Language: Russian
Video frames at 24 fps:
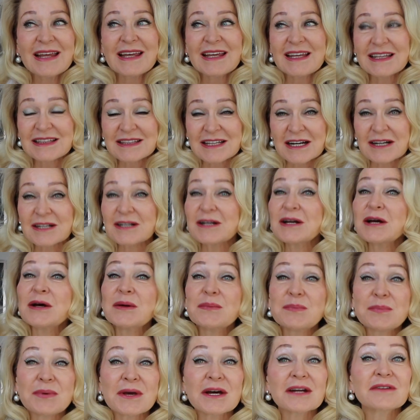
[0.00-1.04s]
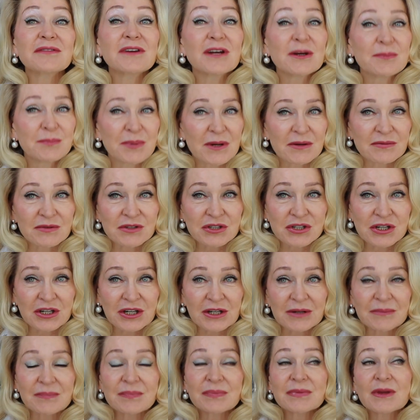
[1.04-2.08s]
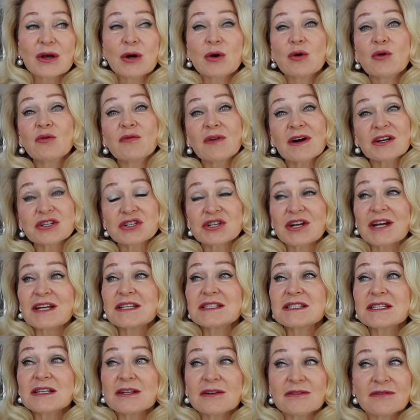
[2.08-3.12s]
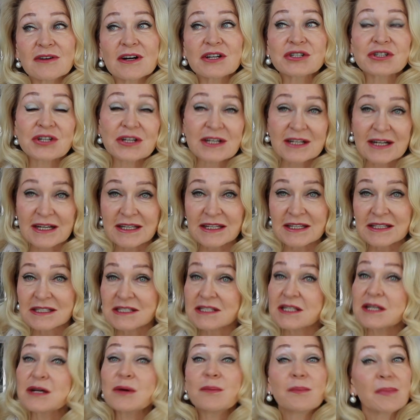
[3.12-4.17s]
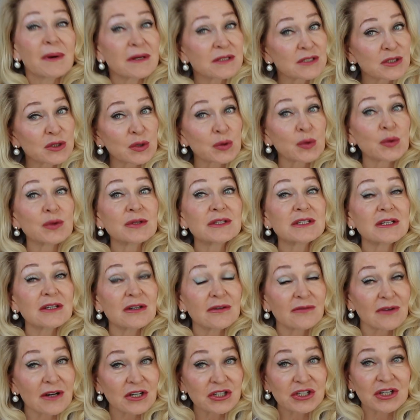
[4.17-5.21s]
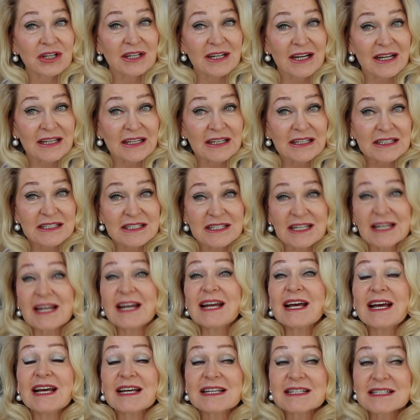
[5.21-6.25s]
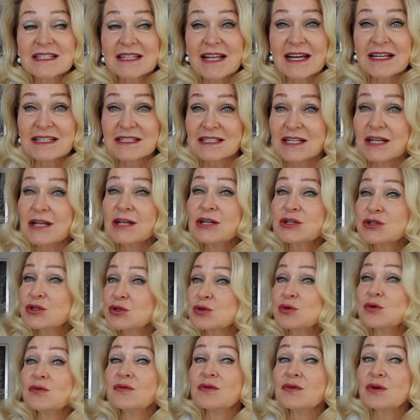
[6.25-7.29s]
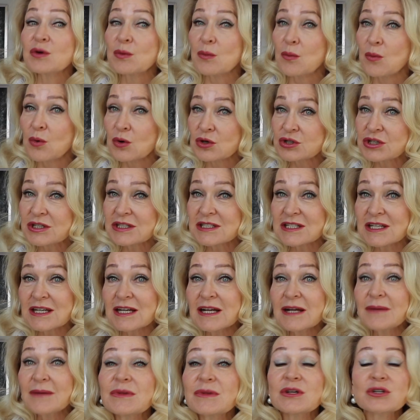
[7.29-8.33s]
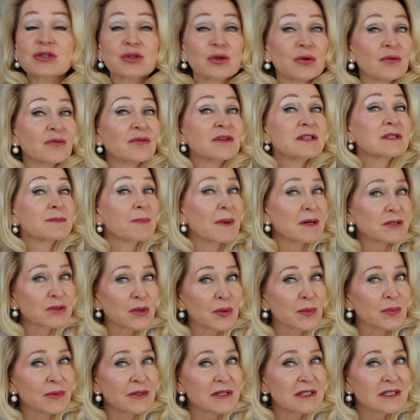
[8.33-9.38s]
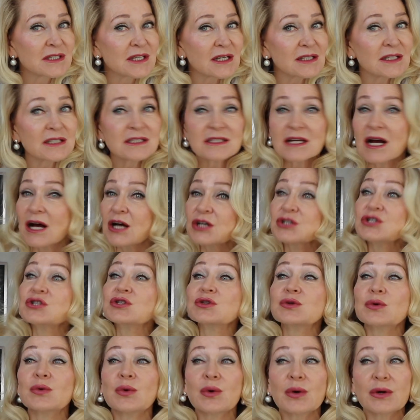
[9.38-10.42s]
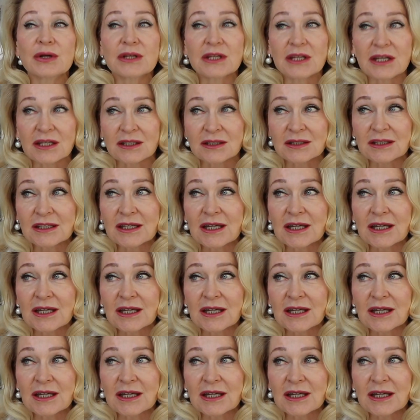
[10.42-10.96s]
Итак, первая привычка – уважайте ваши границы, постройте ваши границы. Знайте, что вы можете, что вы способны сделать, а что нет.